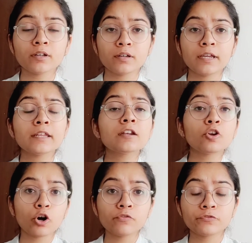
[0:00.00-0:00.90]
इन ए
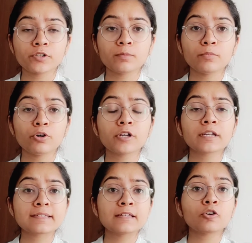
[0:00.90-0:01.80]
लॉ फर्म और
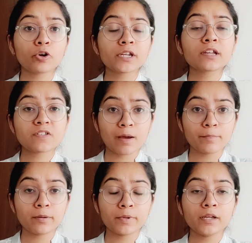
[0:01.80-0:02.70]
किसी लॉयर के चैम्बर
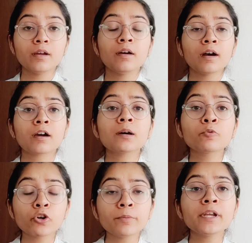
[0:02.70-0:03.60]
में अगर आप
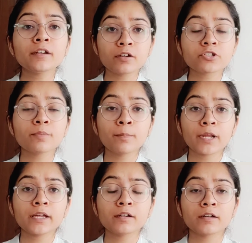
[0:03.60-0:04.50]
कोई भी इंटर्नशिप
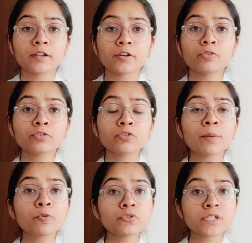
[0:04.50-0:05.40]
अप्लाई कर रहे हो तो
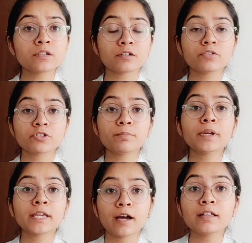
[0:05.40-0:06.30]
आपको उस इंटर्नशिप में
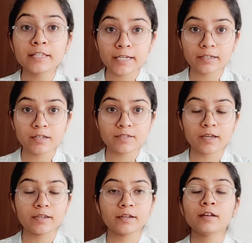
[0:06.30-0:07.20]
क्या देखना चाहिए